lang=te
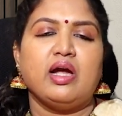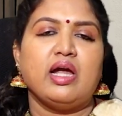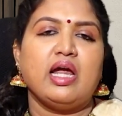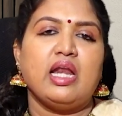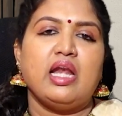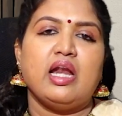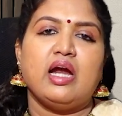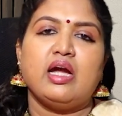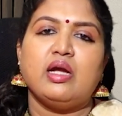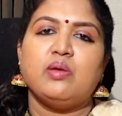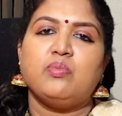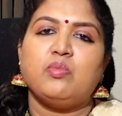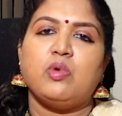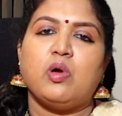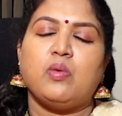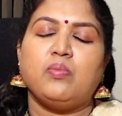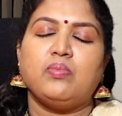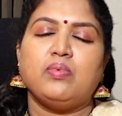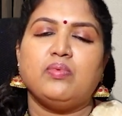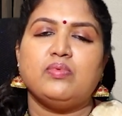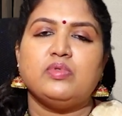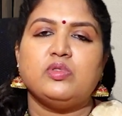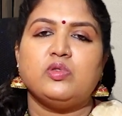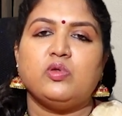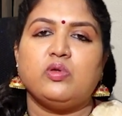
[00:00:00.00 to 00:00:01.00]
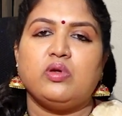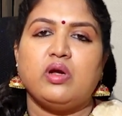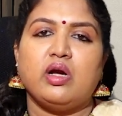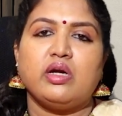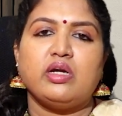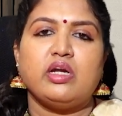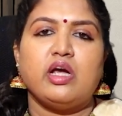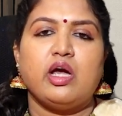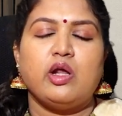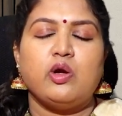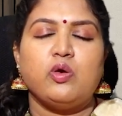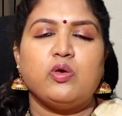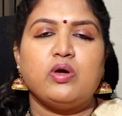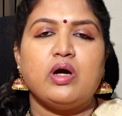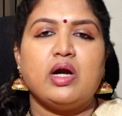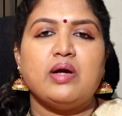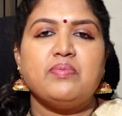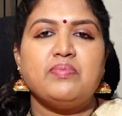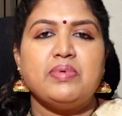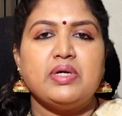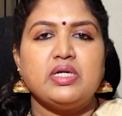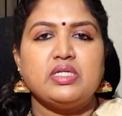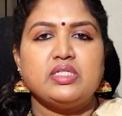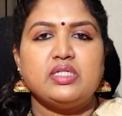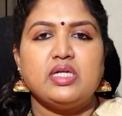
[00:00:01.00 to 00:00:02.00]
ఎలాంటి ప్రాబ్లమ్స్ ఉన్నా టారో కార్డ్
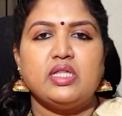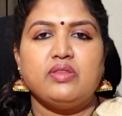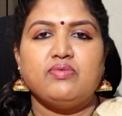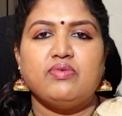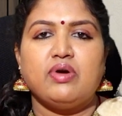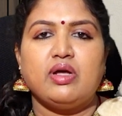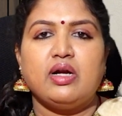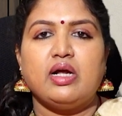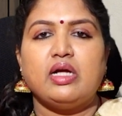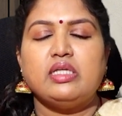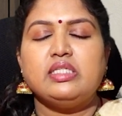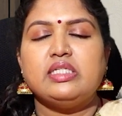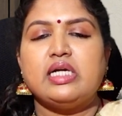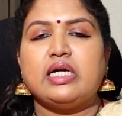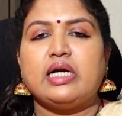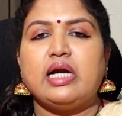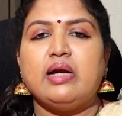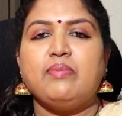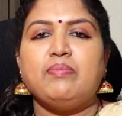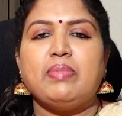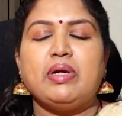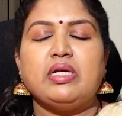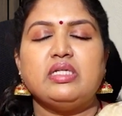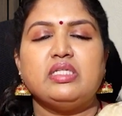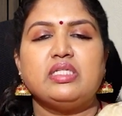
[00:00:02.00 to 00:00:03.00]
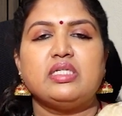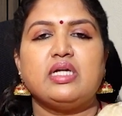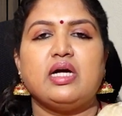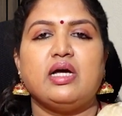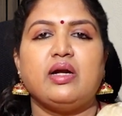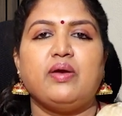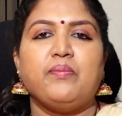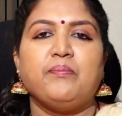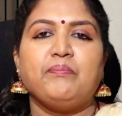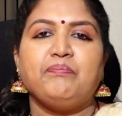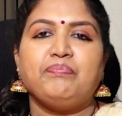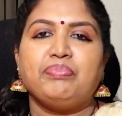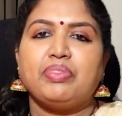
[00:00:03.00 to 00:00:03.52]
ప్రిడిక్షన్ ద్వారా చక్కని పరిష్కారం